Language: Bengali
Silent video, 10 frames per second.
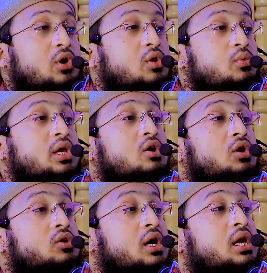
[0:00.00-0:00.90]
বলবো এই
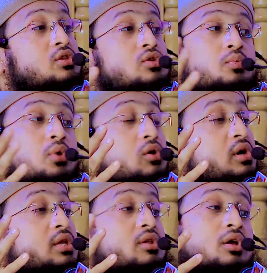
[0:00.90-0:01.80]
ঘটনাটা বড়
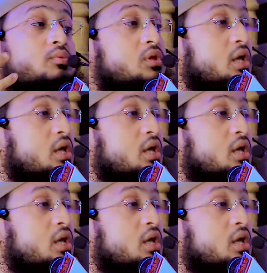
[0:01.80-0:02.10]
হৃদয়